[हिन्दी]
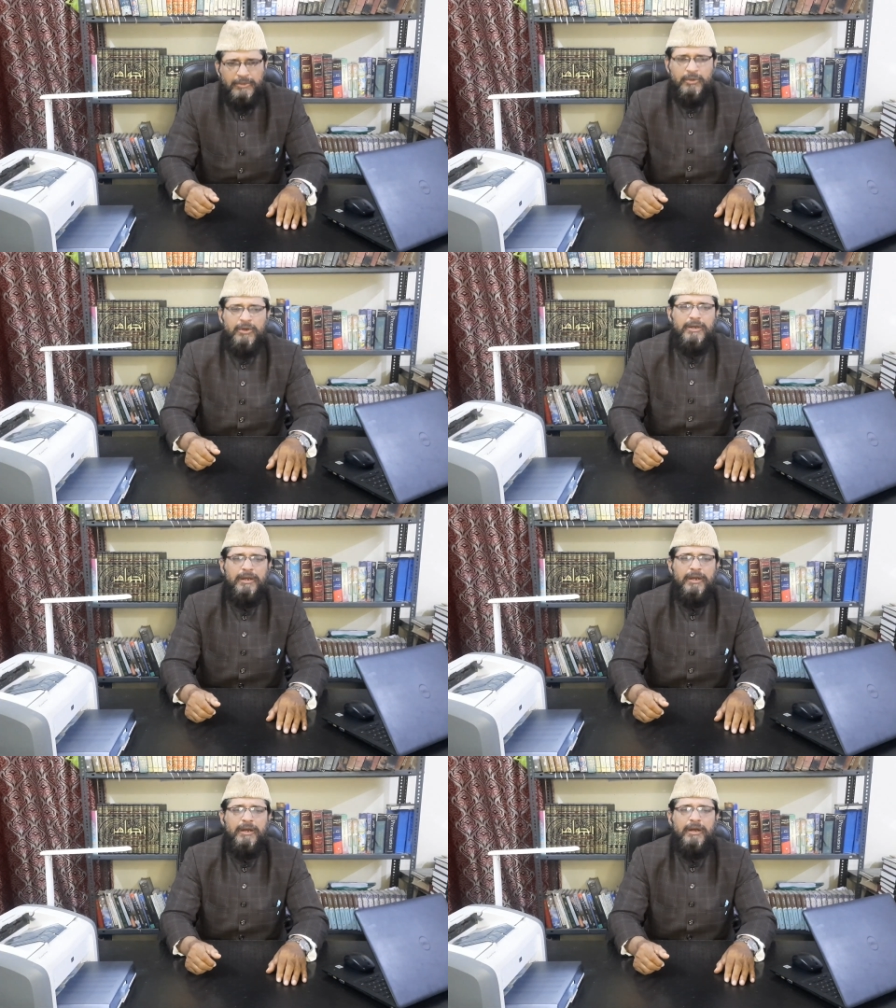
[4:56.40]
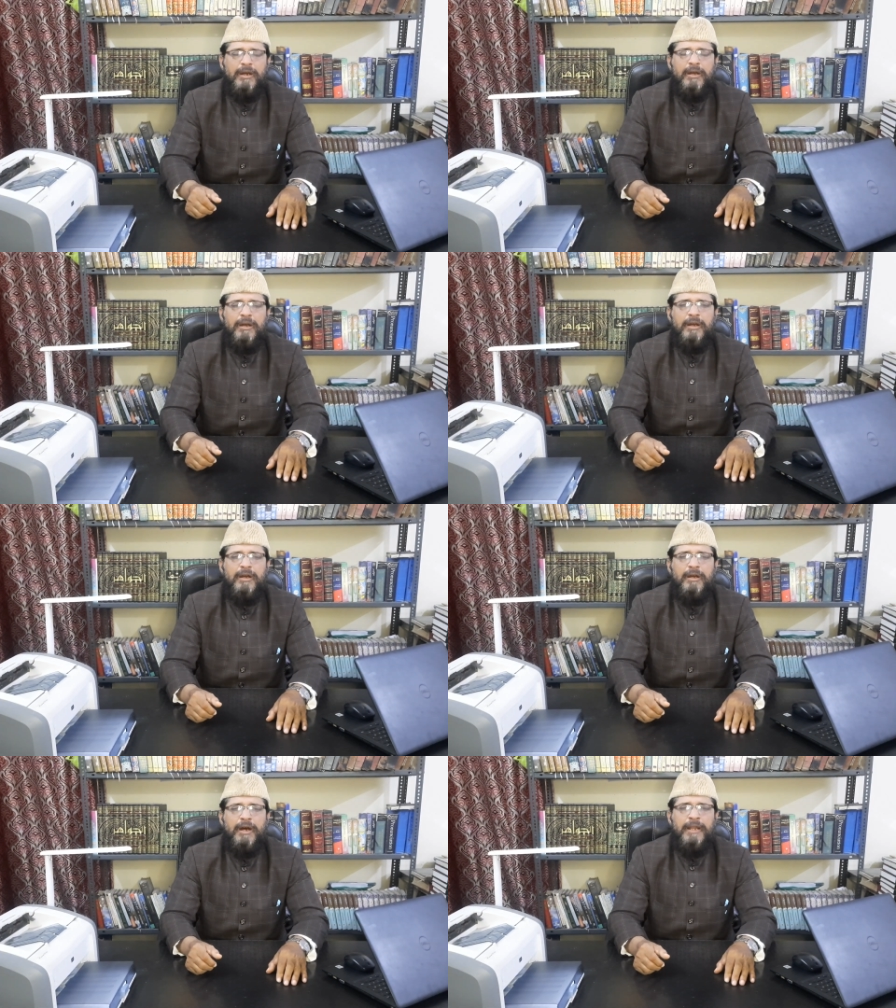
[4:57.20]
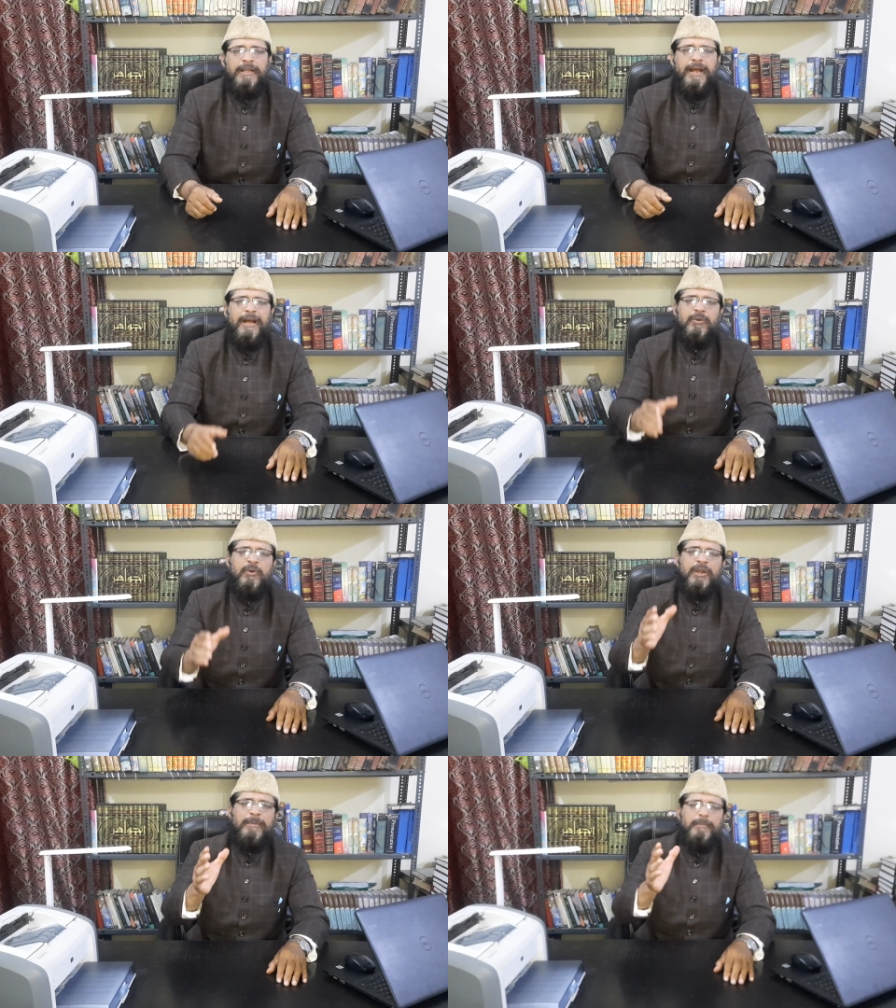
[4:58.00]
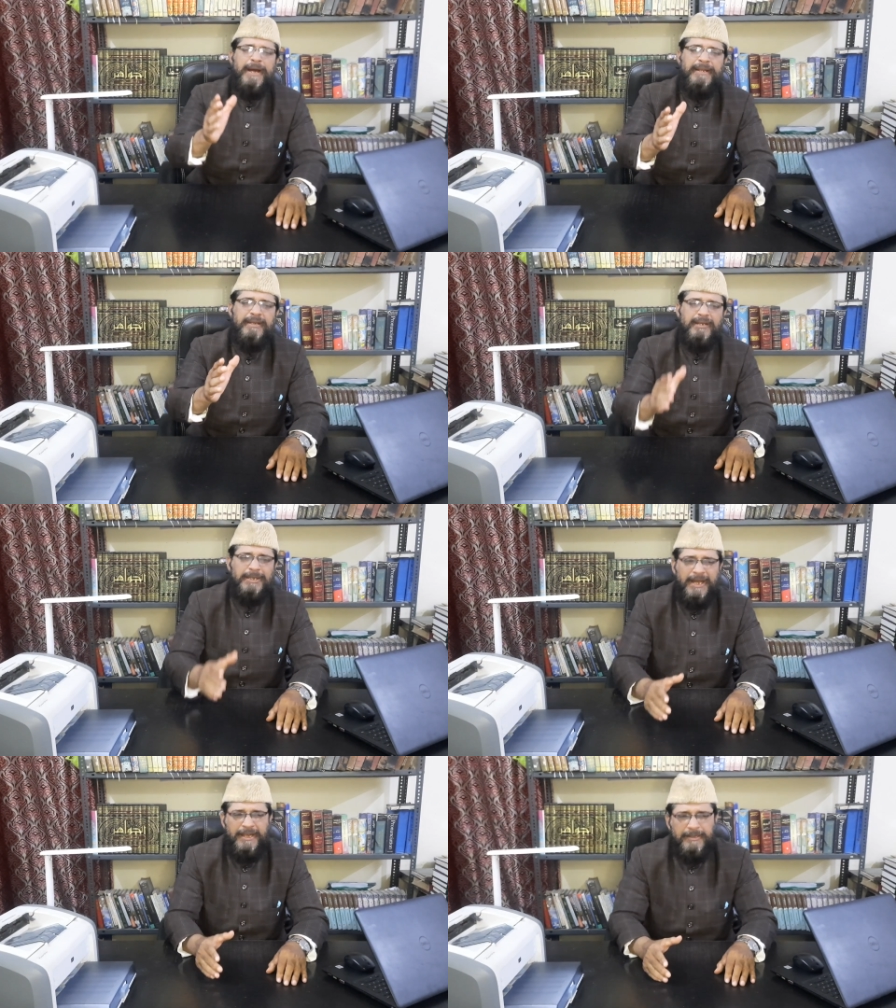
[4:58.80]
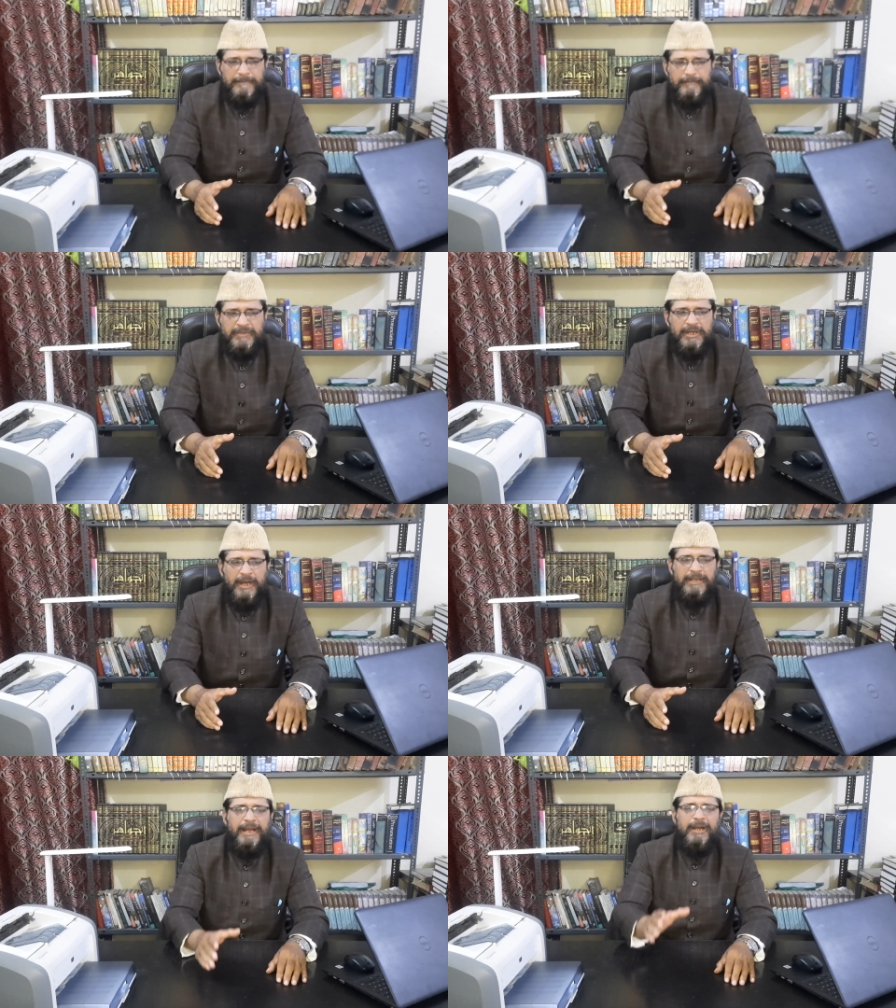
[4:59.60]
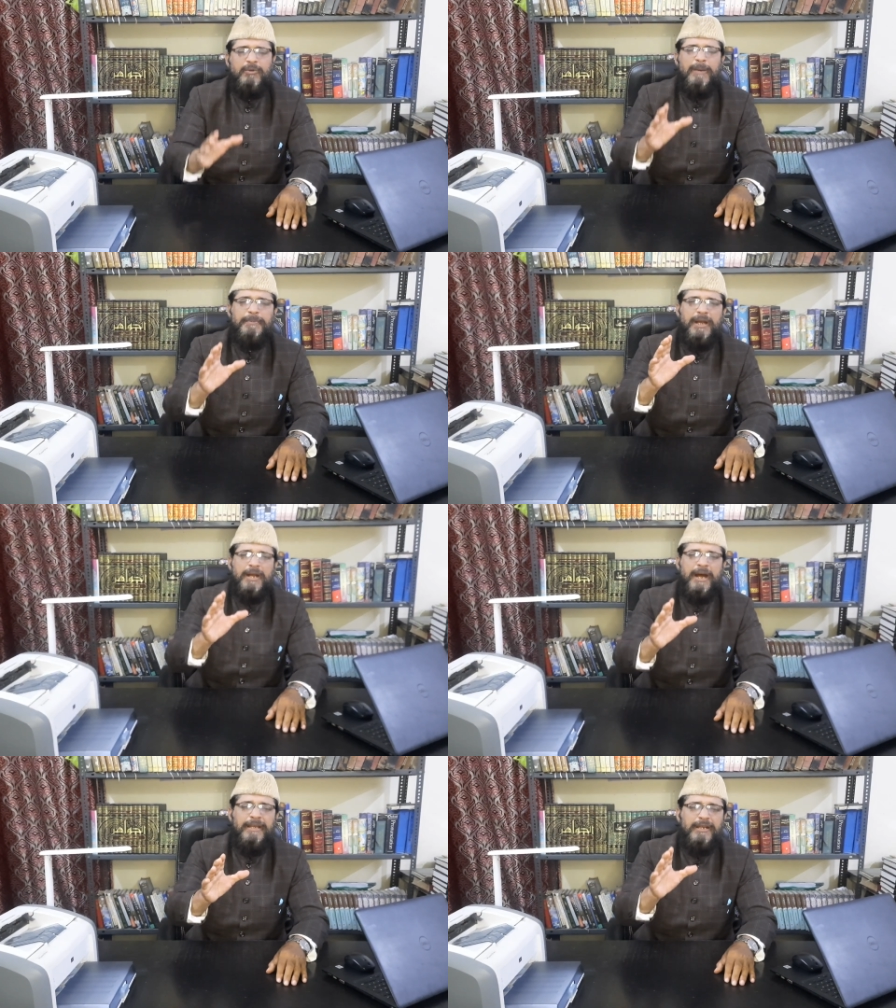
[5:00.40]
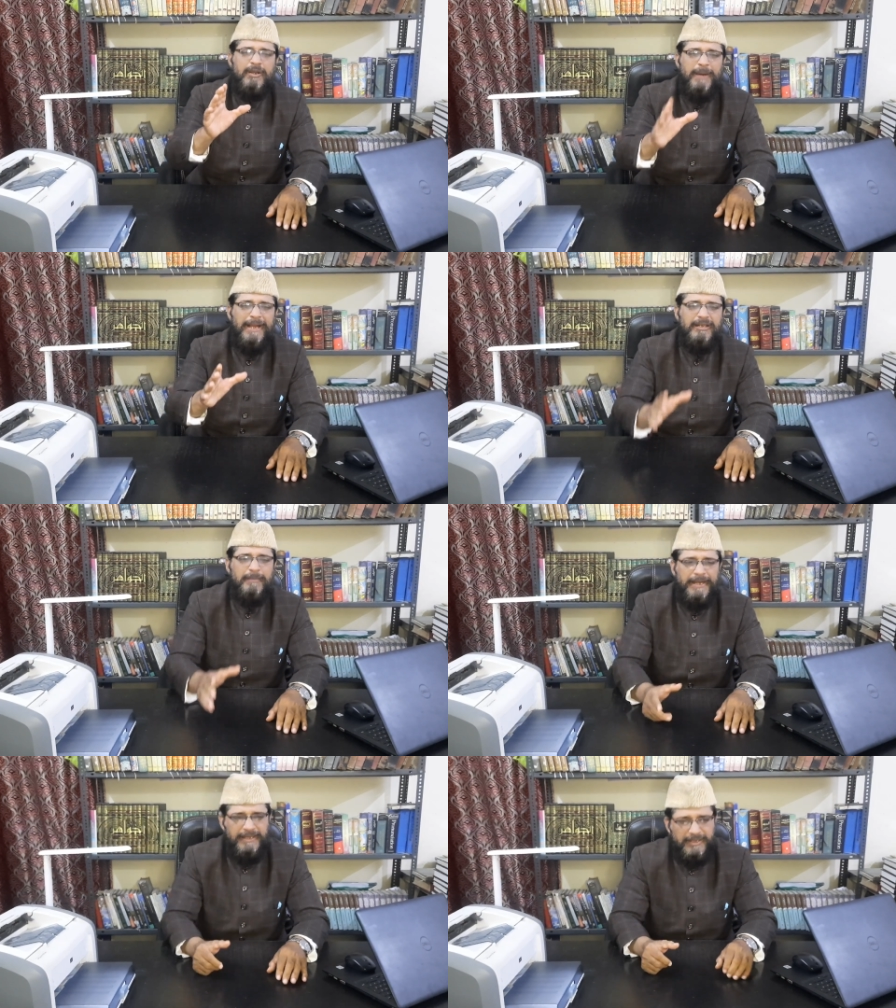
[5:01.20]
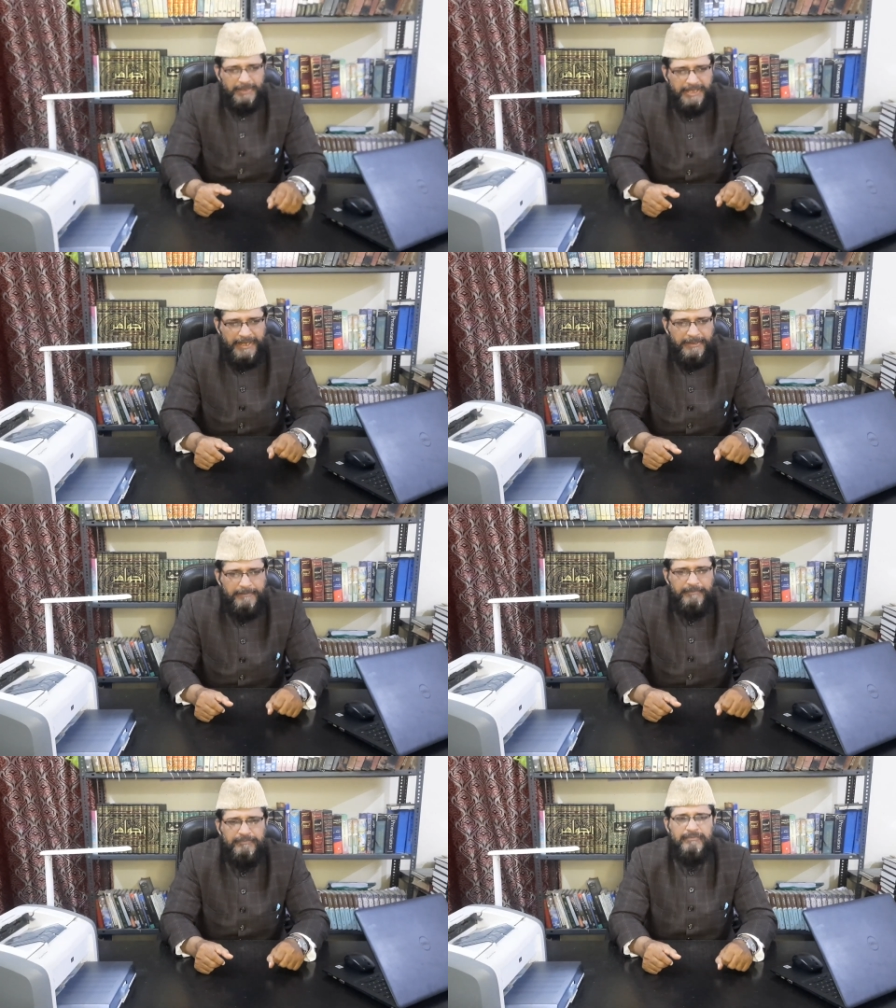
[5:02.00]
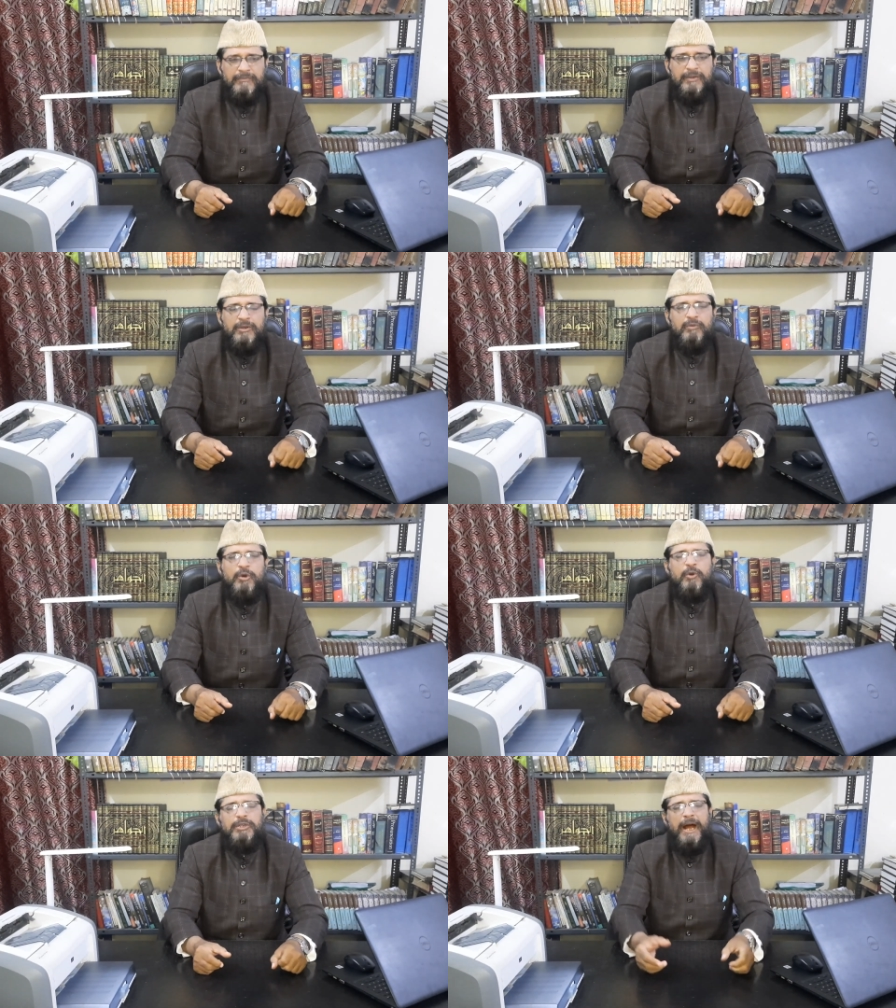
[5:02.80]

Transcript: तो अल्लाह को रब मानने के बजाय अल्लाह को अपना खालिक और मालिक मानने के बजाय वो खुद